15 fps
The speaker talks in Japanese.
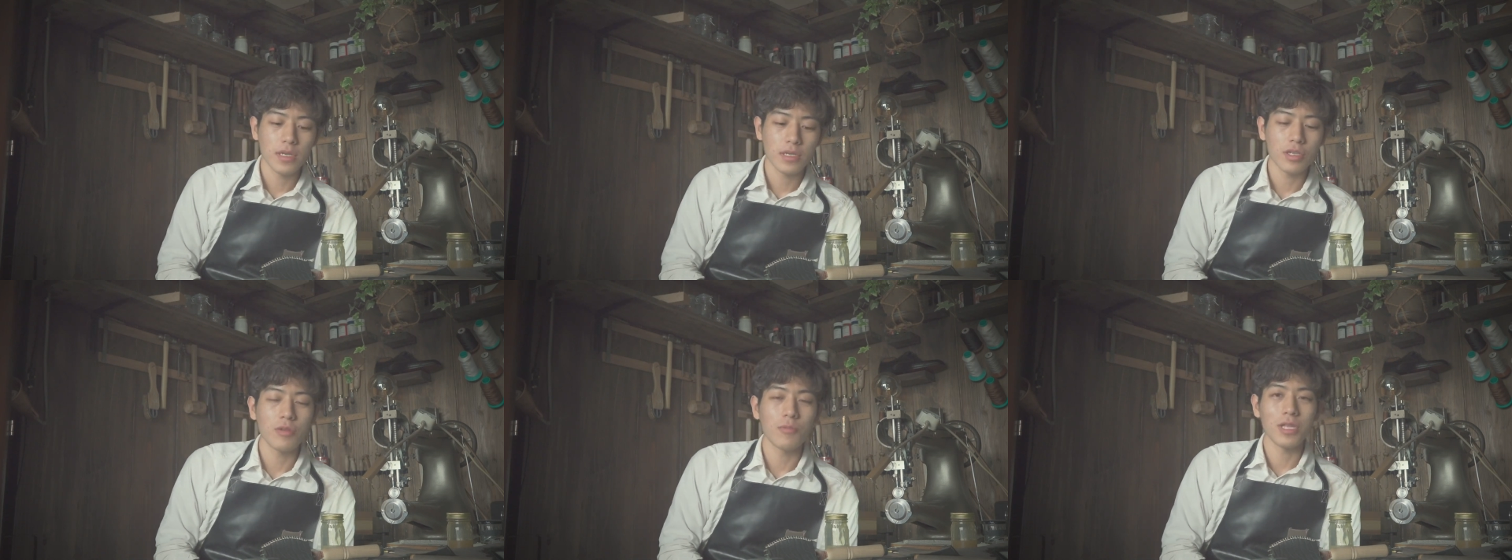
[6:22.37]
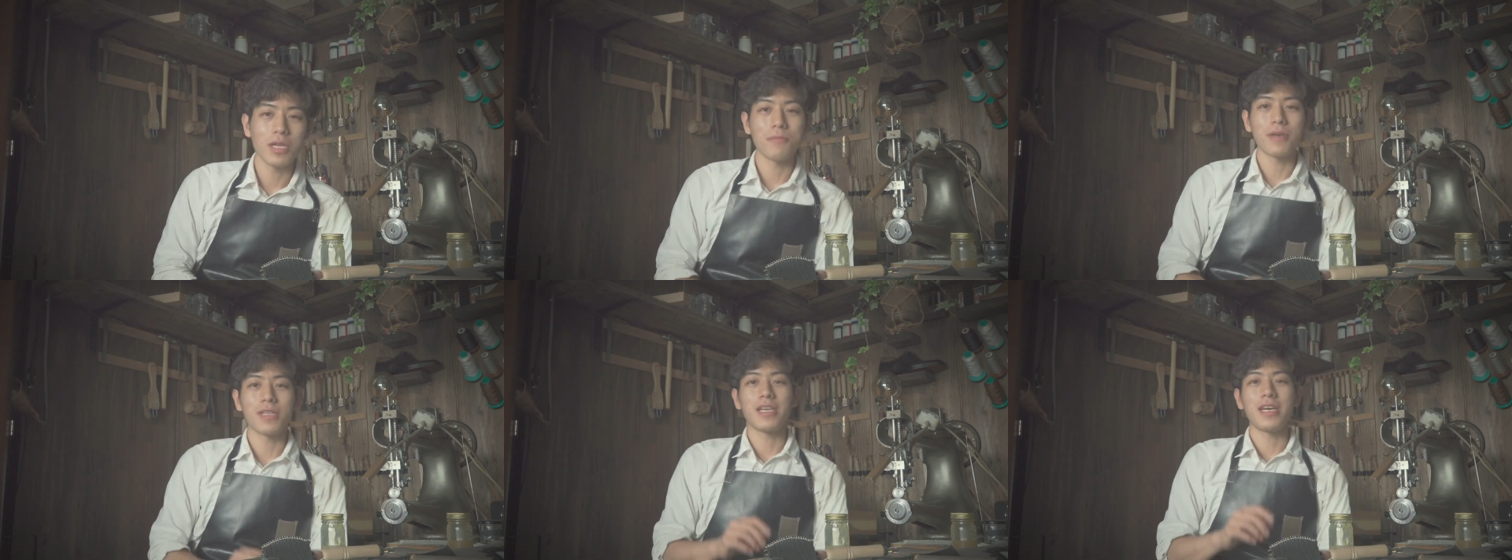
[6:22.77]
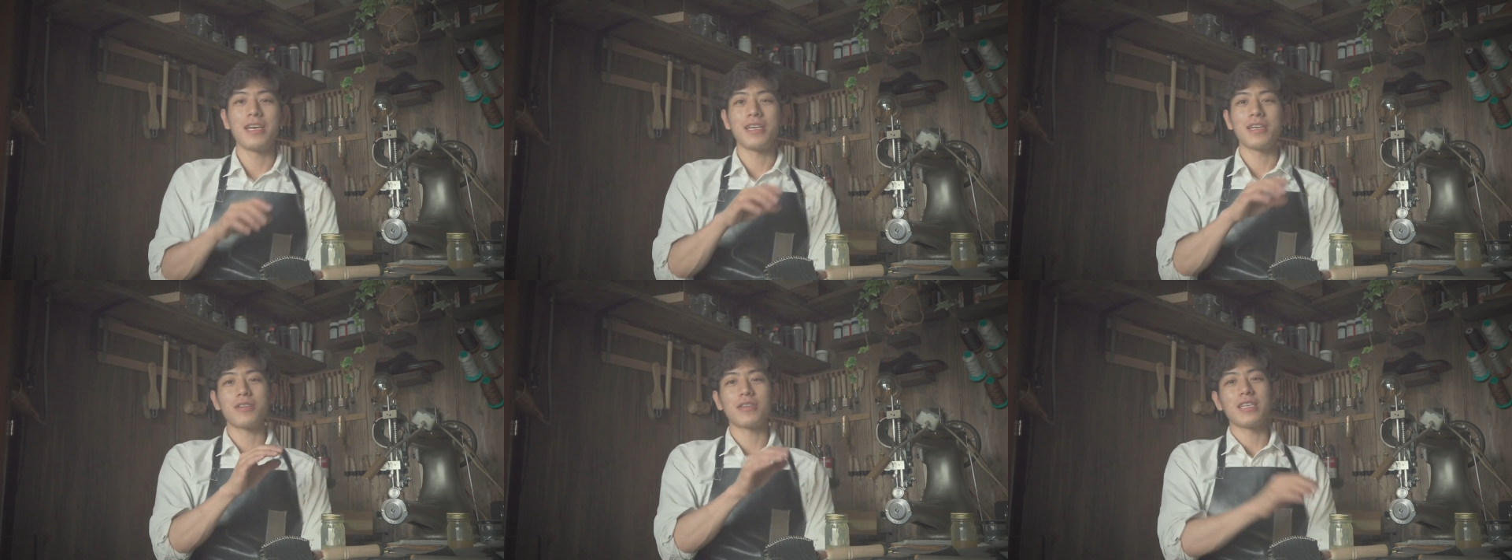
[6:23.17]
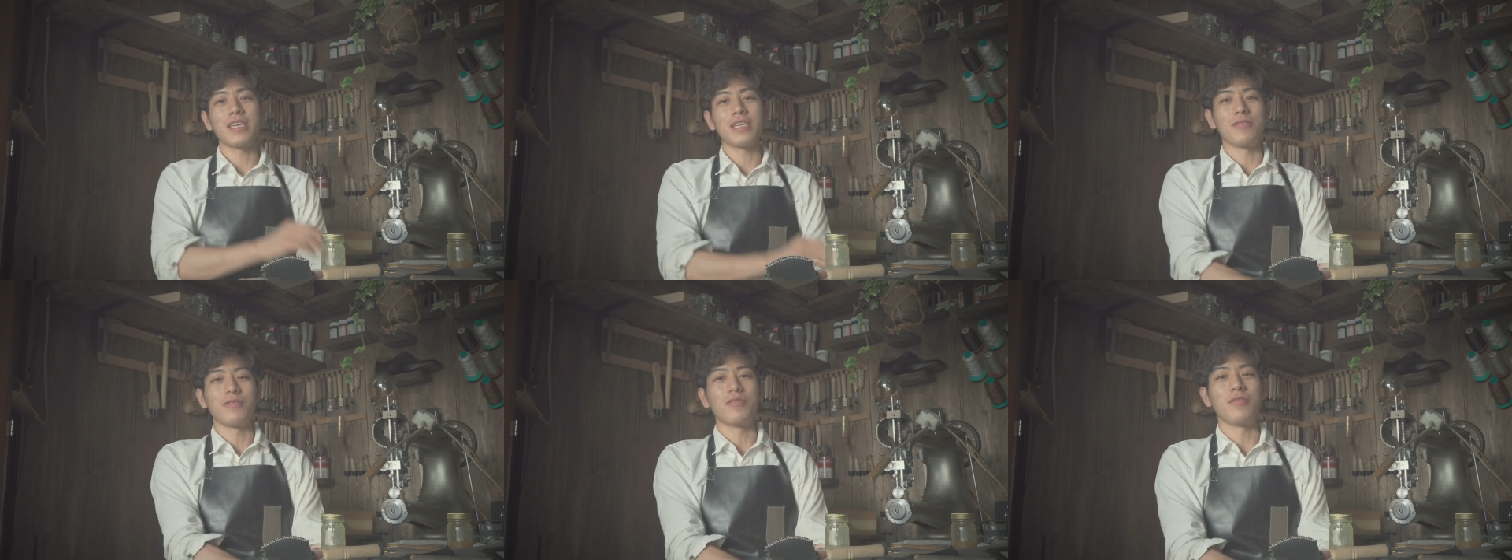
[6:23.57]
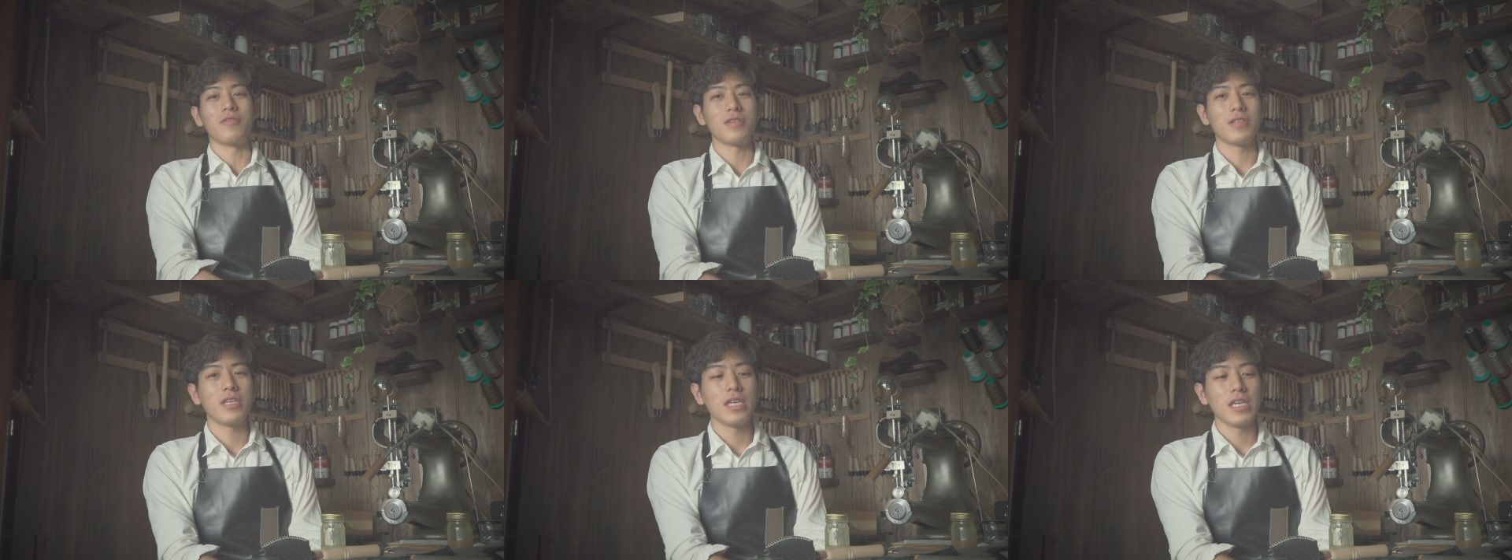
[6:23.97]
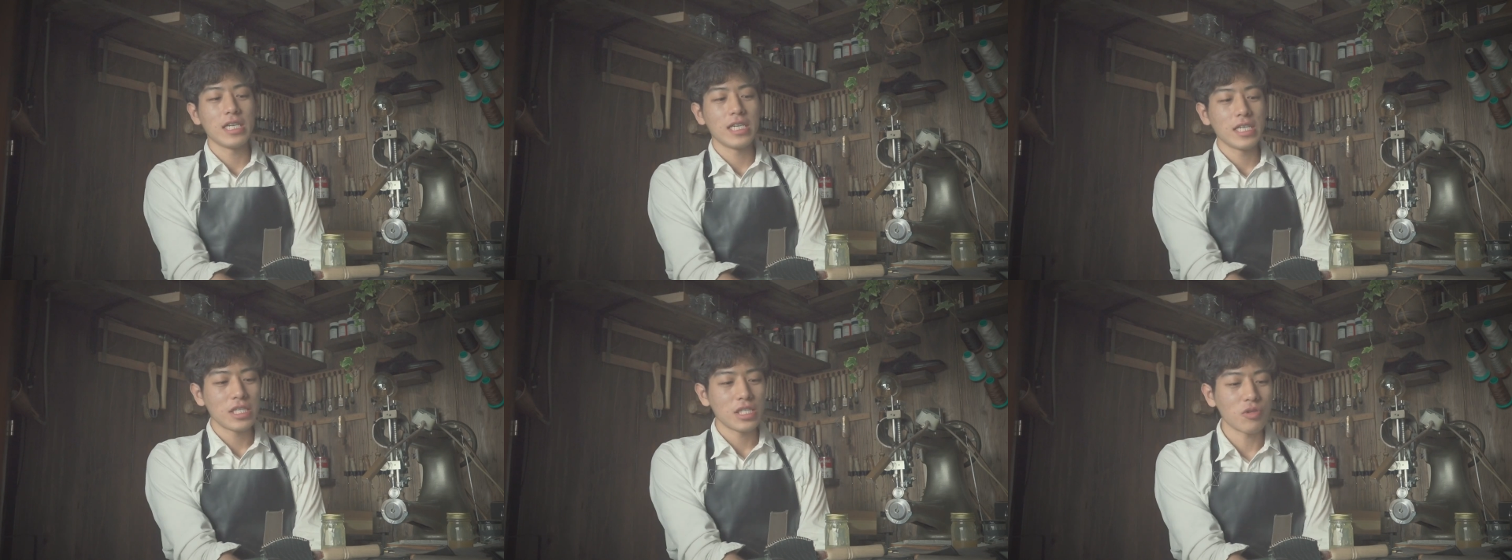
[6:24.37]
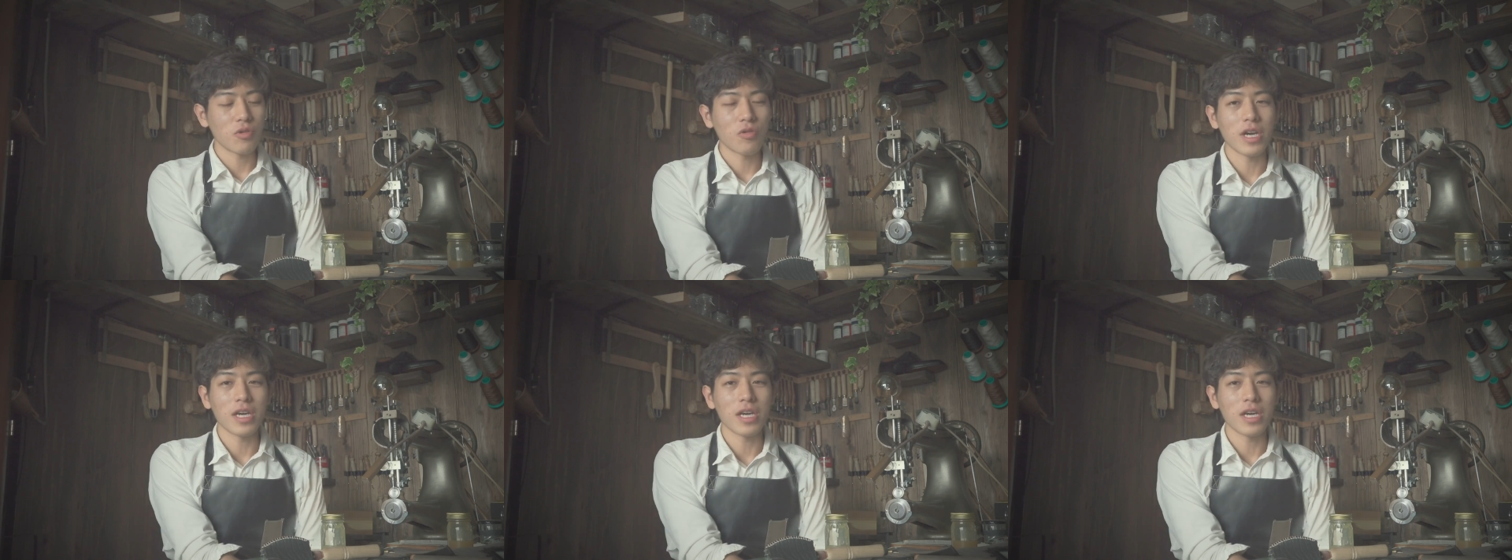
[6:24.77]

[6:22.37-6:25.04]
それもねまたあの紹